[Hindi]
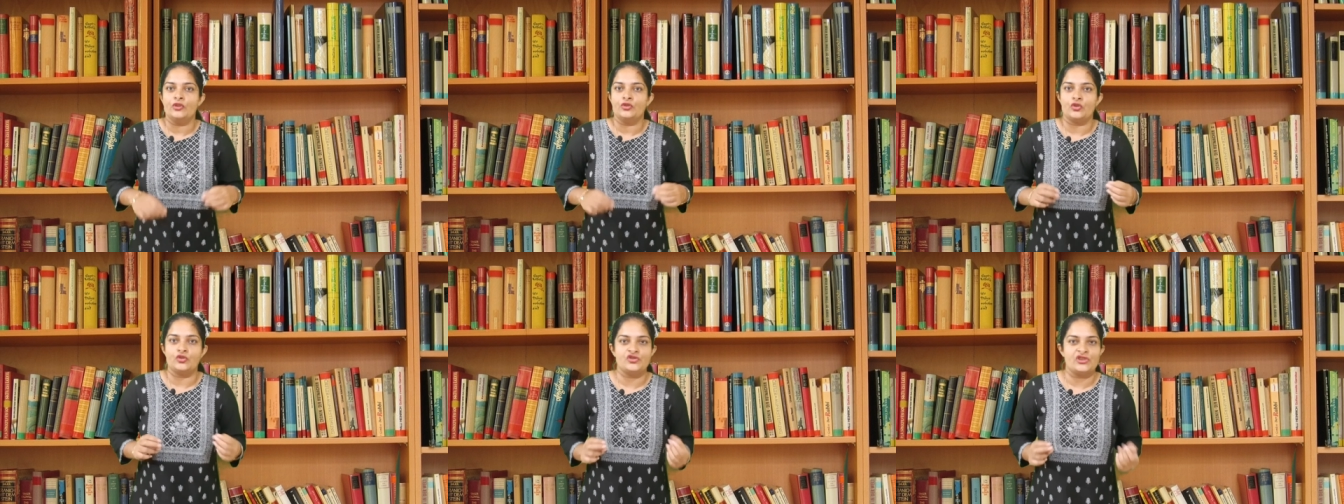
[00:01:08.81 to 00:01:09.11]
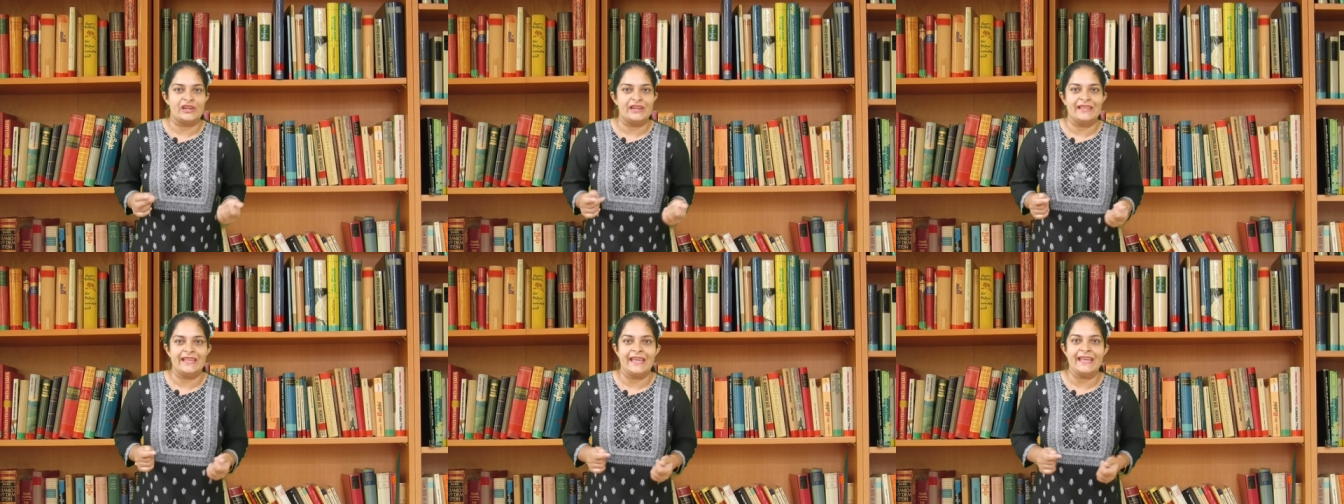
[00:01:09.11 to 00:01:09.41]
तो
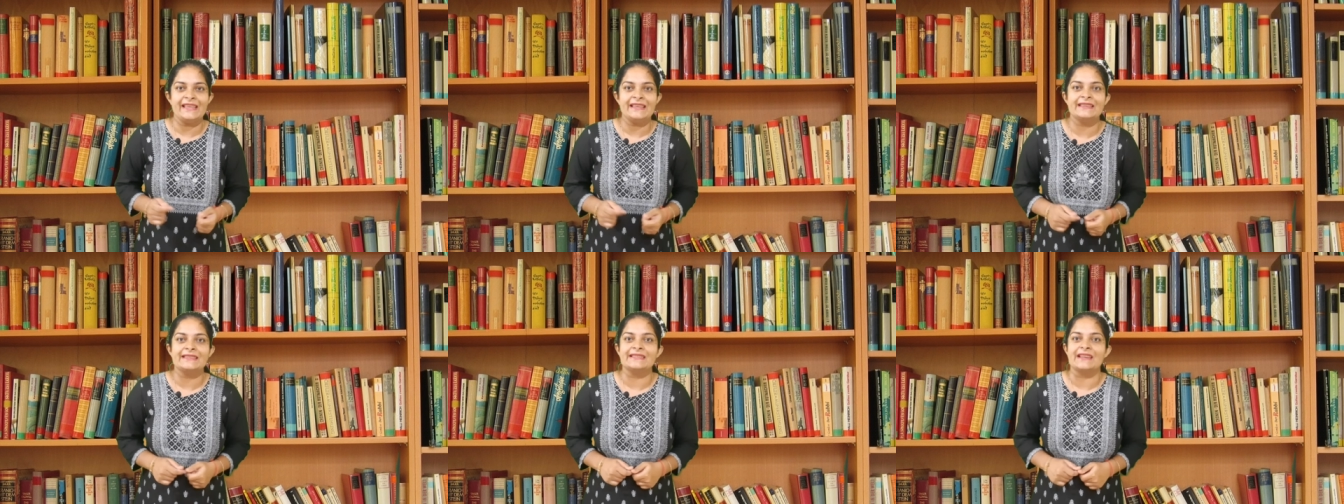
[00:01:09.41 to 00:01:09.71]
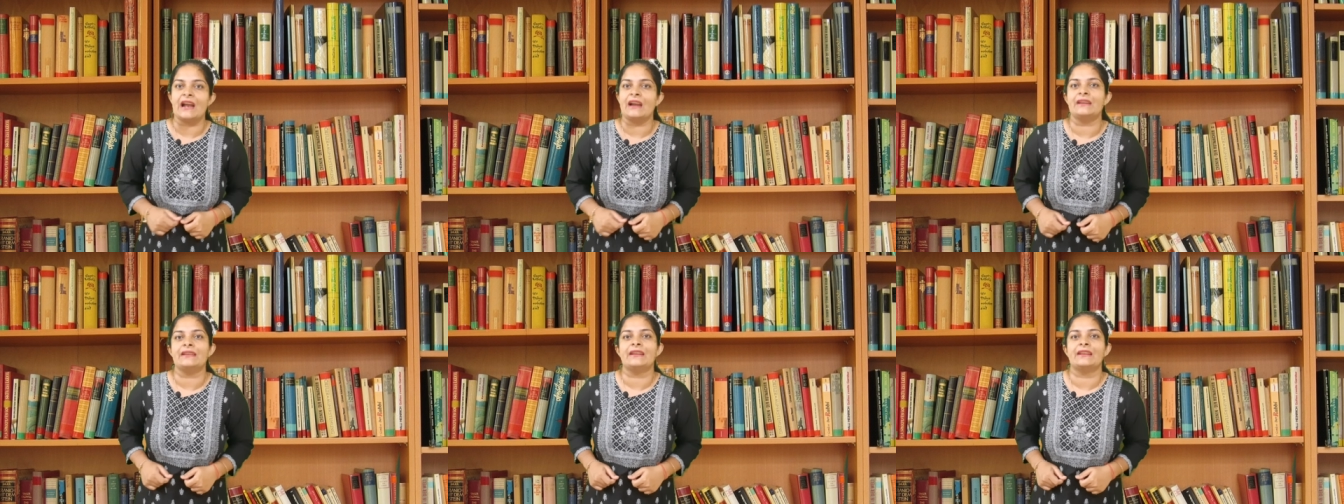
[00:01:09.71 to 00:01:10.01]
चलिए
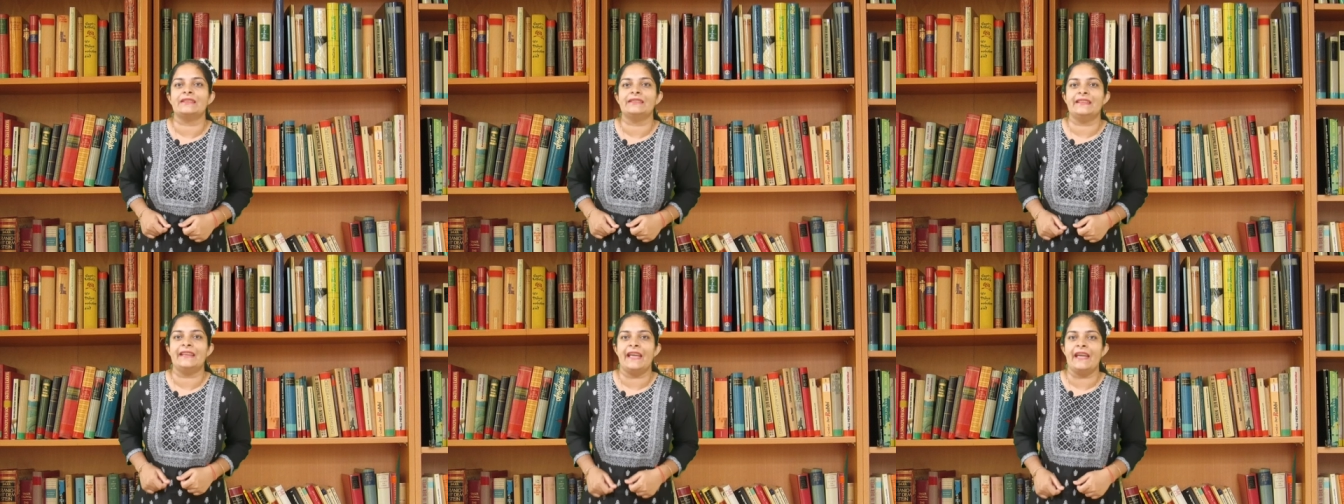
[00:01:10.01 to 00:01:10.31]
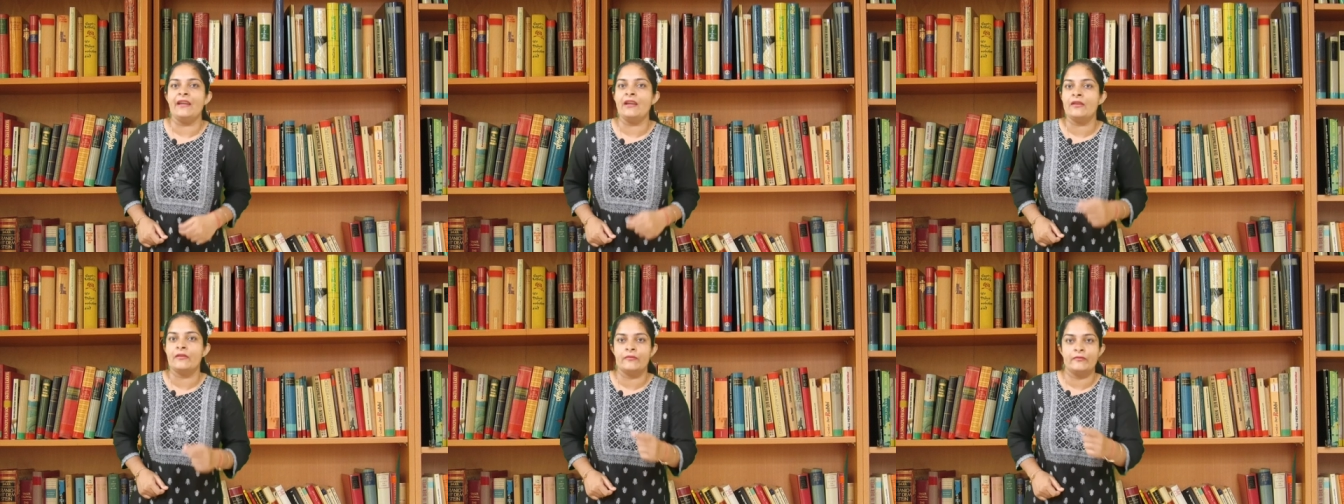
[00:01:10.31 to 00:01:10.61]
स्टार्ट करते
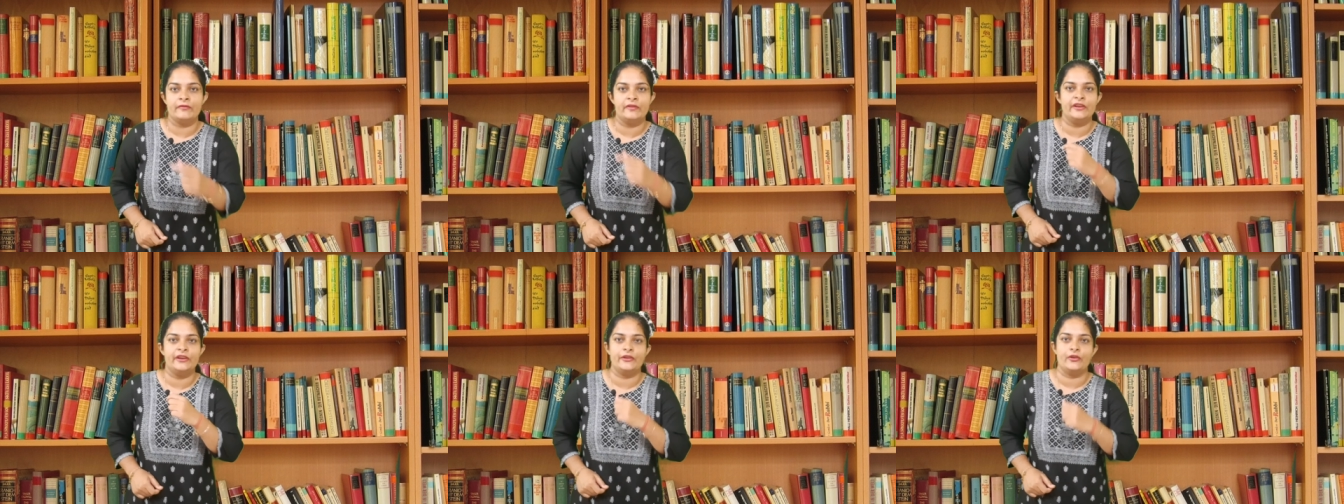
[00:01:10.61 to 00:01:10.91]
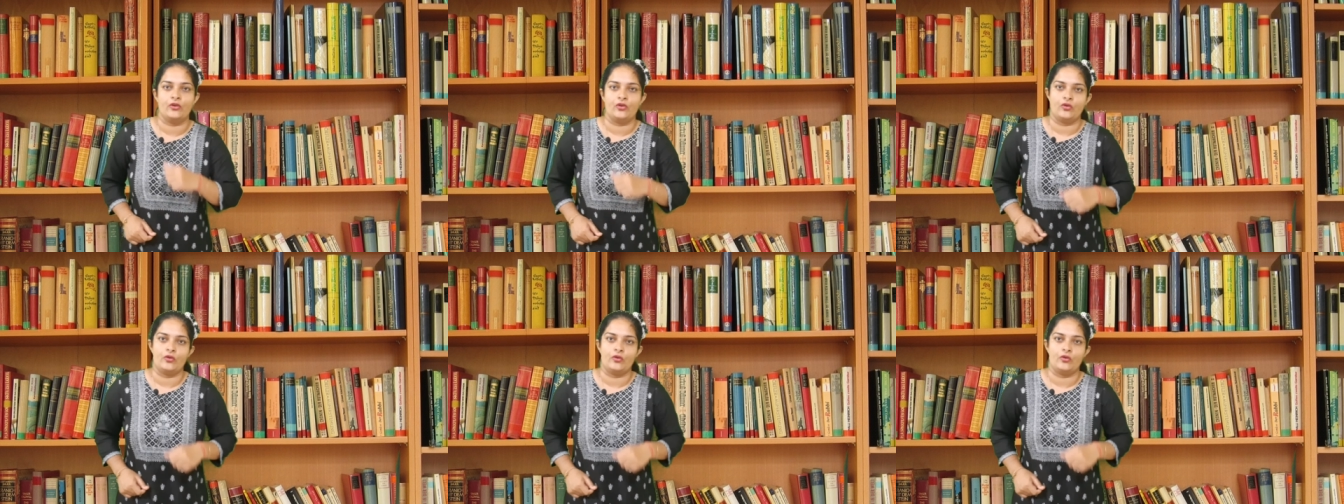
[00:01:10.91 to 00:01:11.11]
हैं वीडियो